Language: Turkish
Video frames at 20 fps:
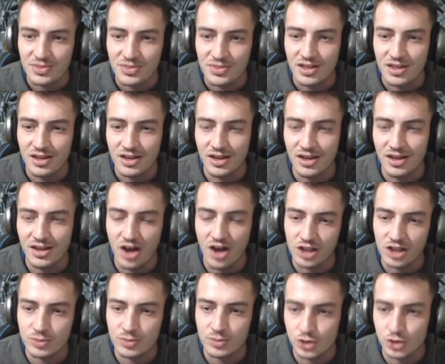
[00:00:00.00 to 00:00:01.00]
e,
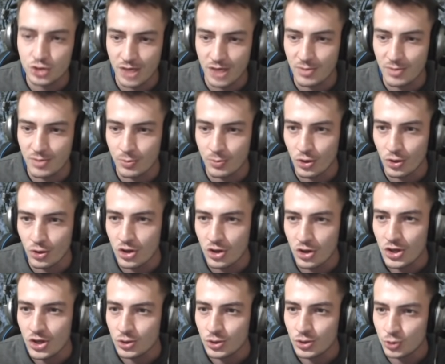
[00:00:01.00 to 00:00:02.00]
6.5M yapıyor.
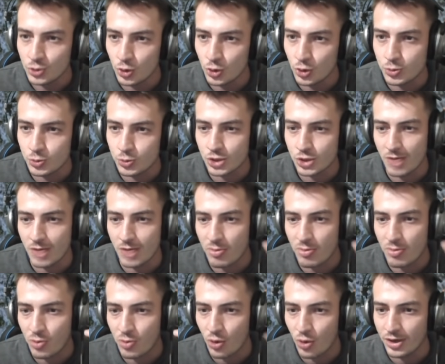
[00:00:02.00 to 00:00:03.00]
Şu da 3.5M yapıyor.
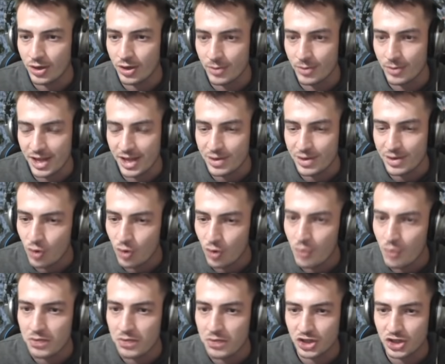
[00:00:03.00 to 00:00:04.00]
10M eder.
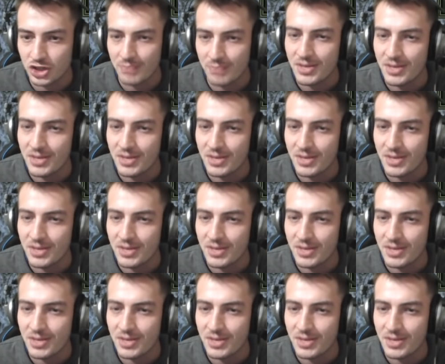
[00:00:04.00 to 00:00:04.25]
15M.